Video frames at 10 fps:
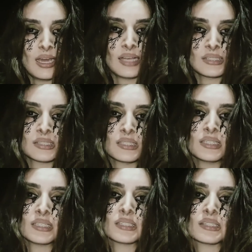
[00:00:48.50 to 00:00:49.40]

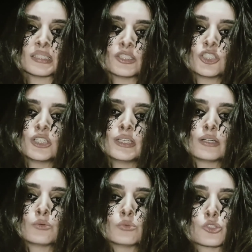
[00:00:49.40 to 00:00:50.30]
Assim que
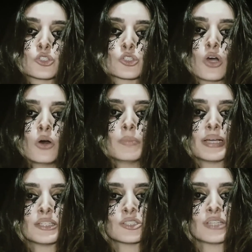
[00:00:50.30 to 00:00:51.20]
sentiram o sol
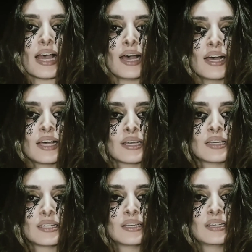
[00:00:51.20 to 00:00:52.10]
baixar,
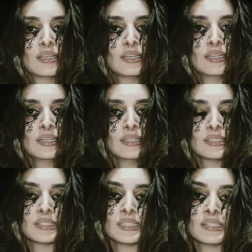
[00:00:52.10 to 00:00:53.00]

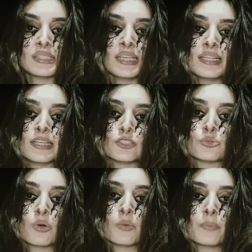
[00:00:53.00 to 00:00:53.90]
Cecília e
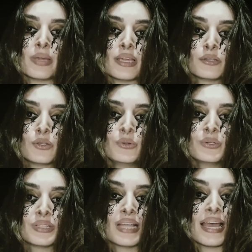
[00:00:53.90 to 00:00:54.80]
João Pedro
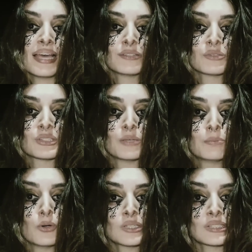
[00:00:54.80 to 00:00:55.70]
deram-se
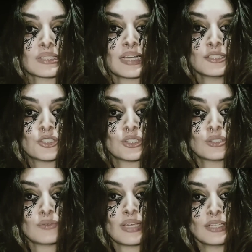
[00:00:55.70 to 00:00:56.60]
por
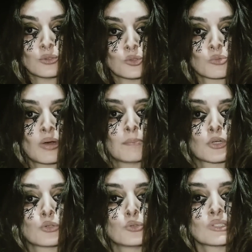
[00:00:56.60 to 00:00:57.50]
satisfeitos com a
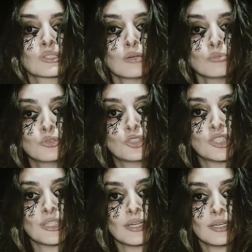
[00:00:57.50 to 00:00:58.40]
produção do
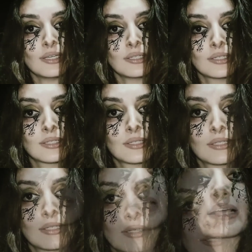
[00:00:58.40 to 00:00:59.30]
dia.
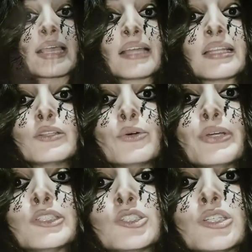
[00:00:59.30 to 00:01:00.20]
Naquela
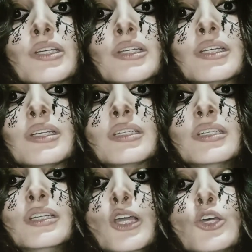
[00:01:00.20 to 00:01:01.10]
noite,
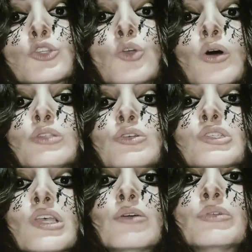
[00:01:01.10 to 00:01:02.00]

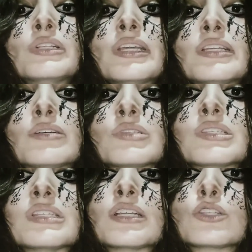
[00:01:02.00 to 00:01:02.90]
todos
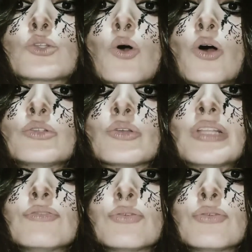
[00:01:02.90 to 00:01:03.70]
reuniram-se em torno da